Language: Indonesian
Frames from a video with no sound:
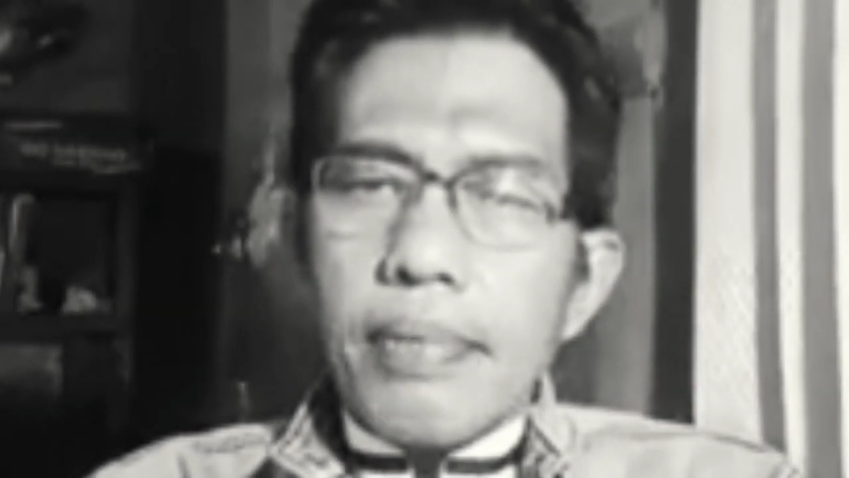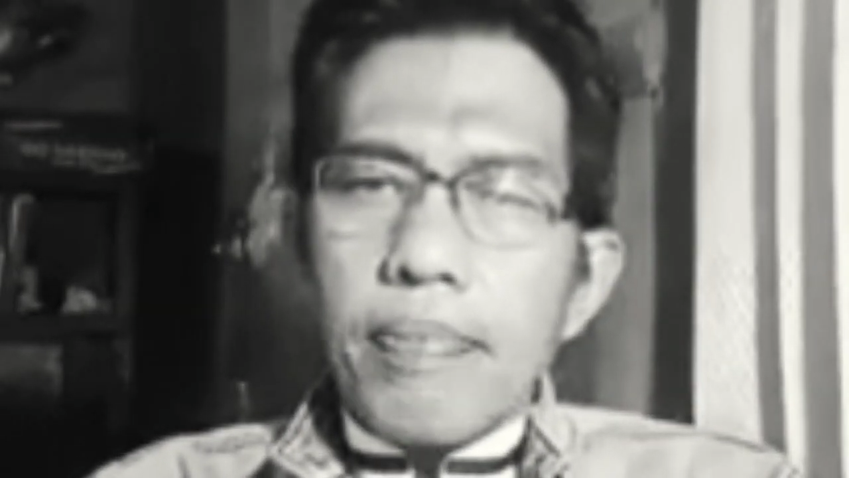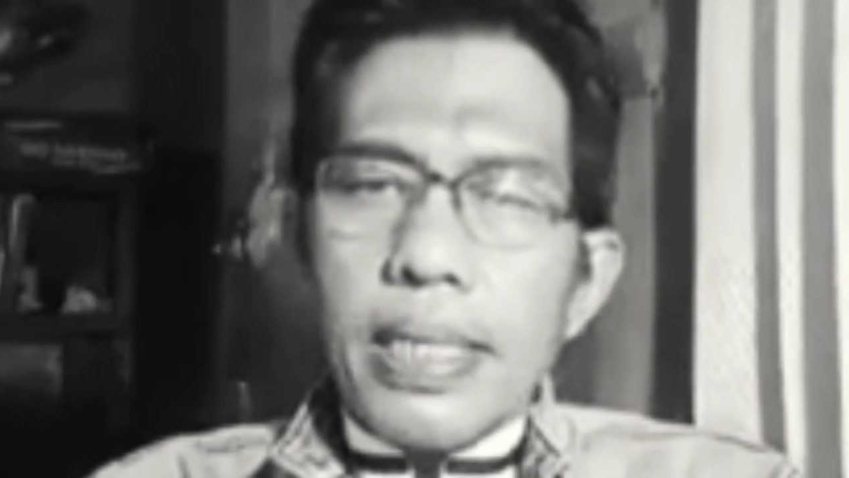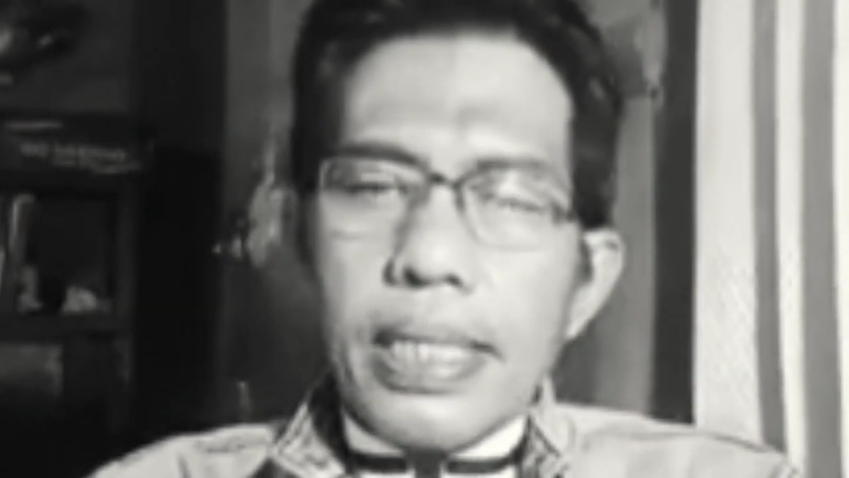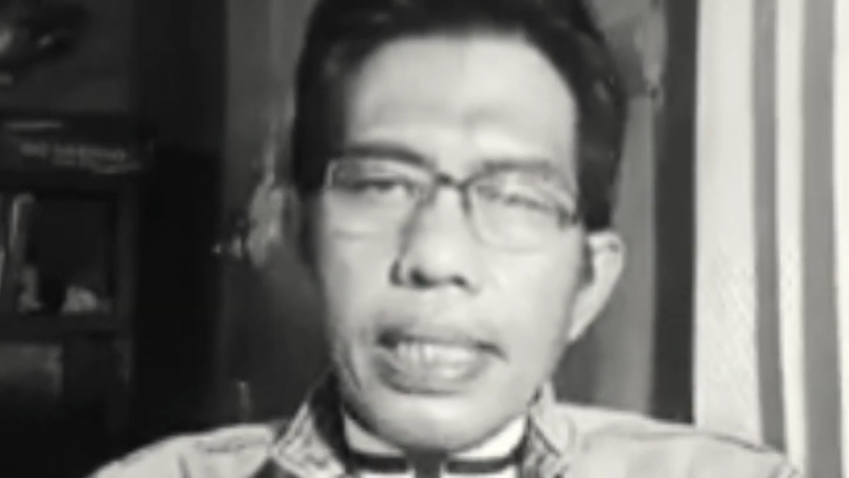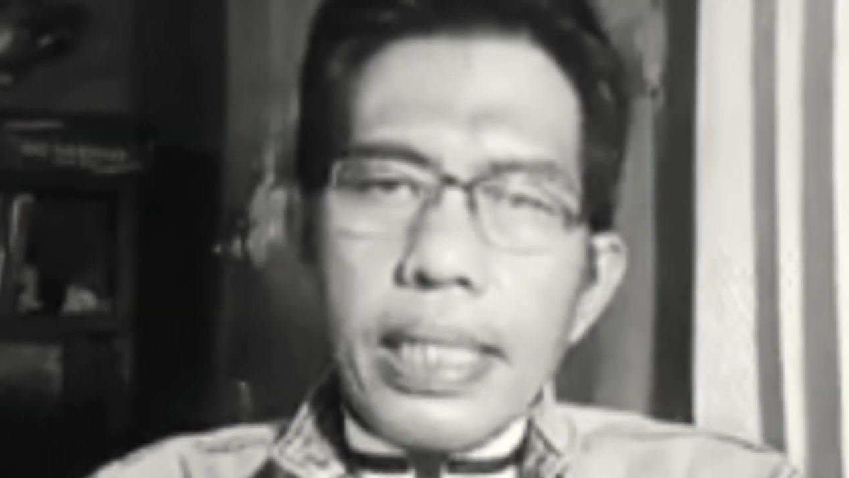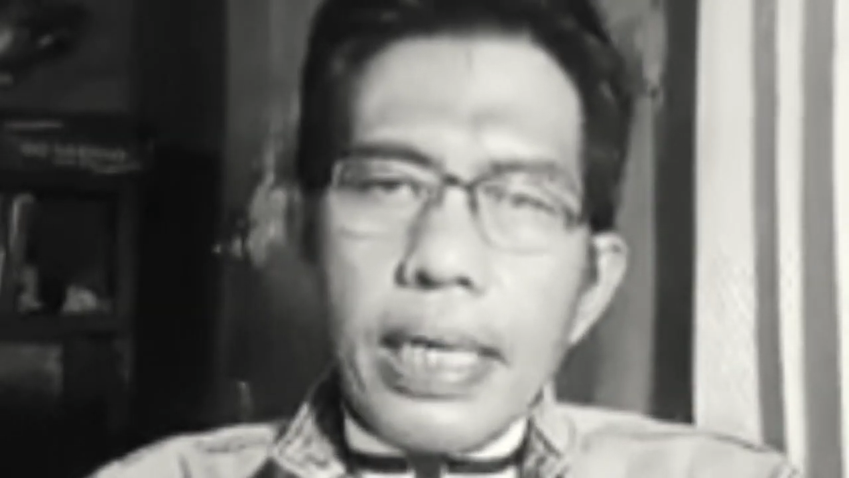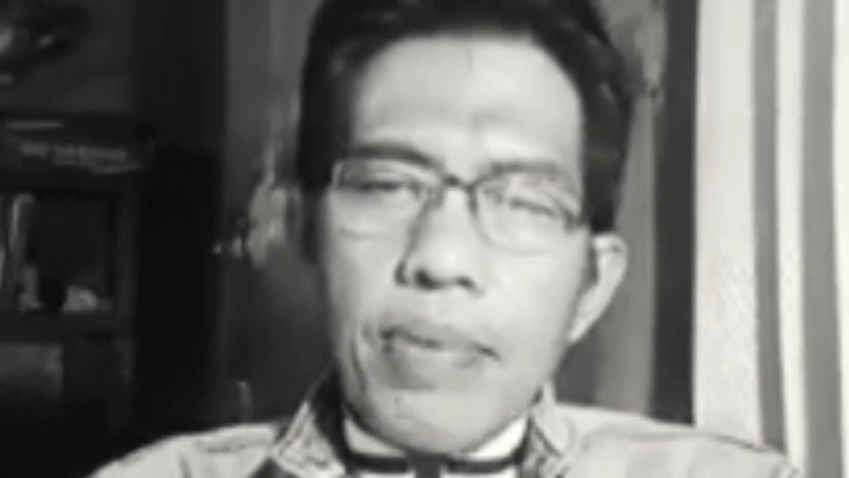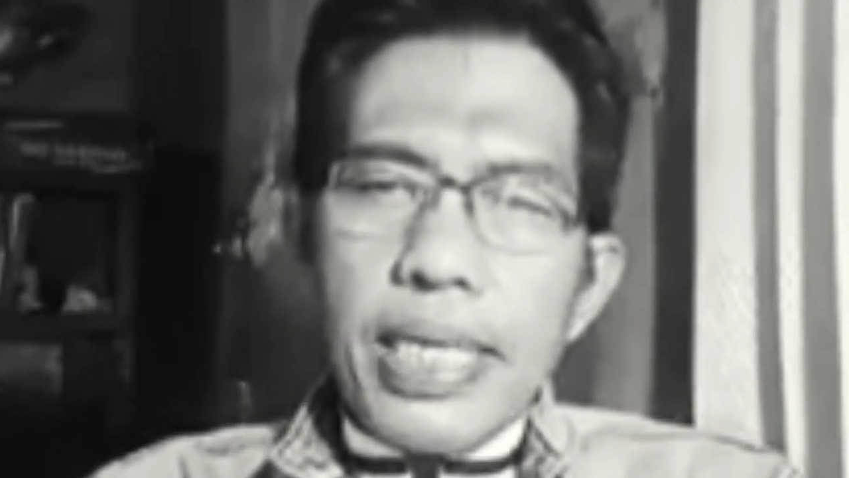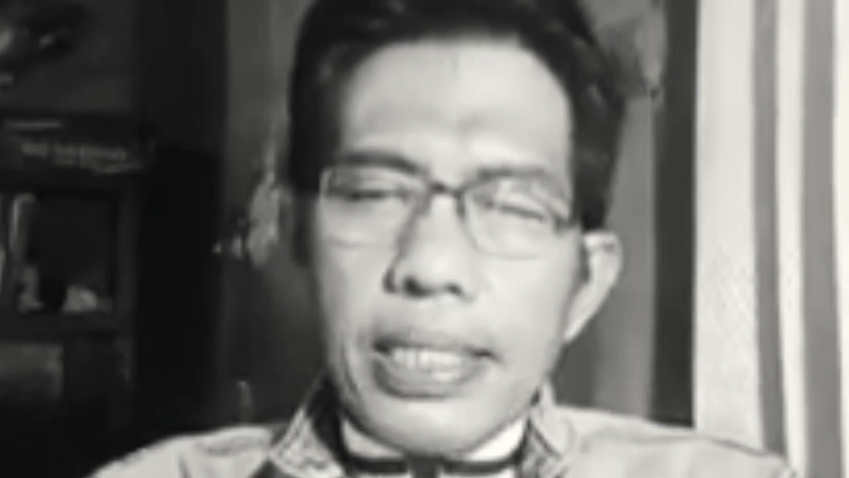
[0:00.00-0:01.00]

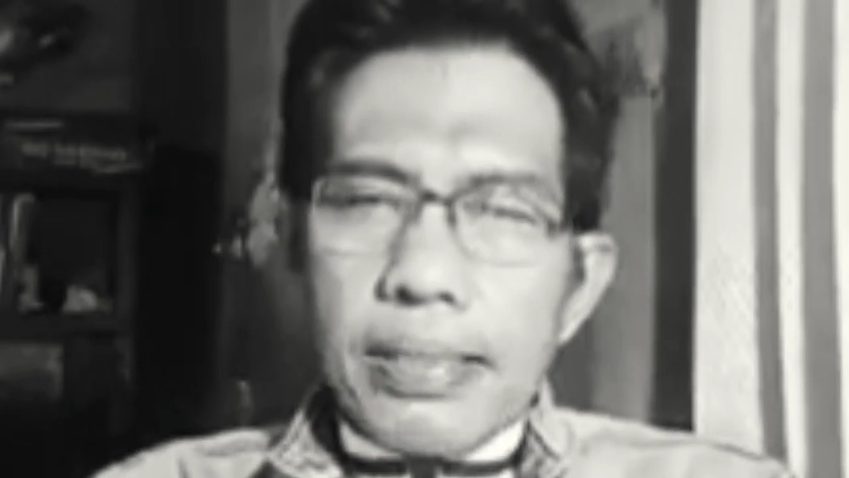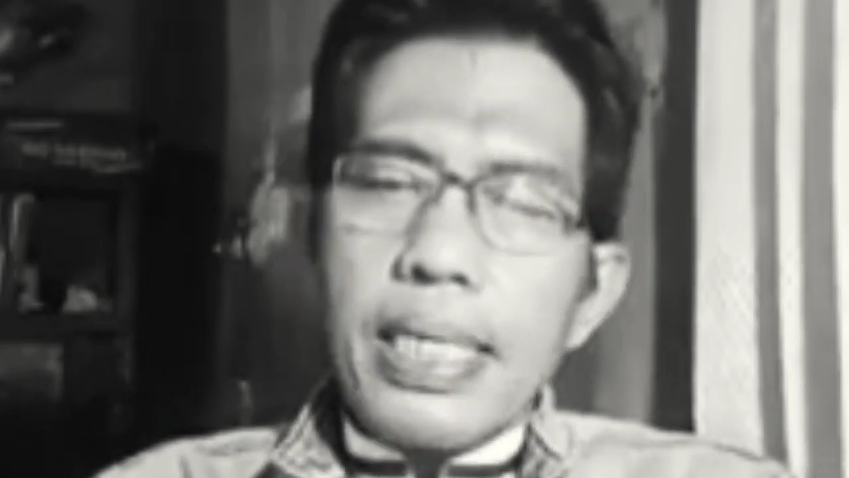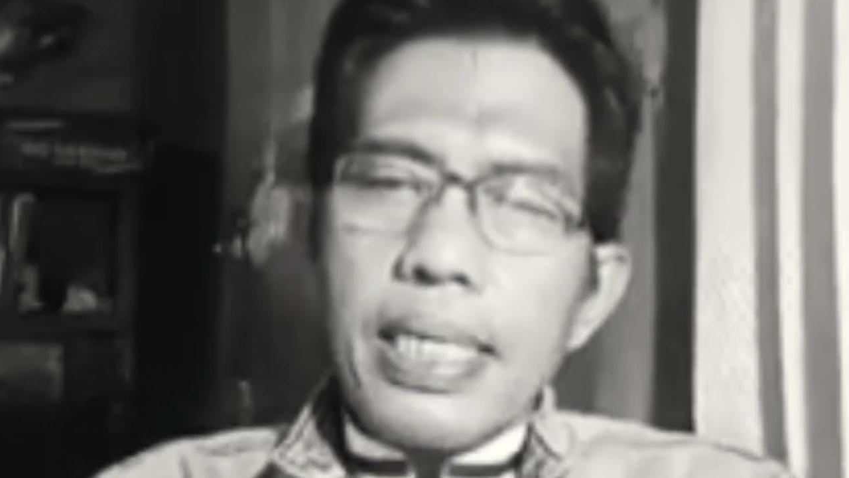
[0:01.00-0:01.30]
bertaubat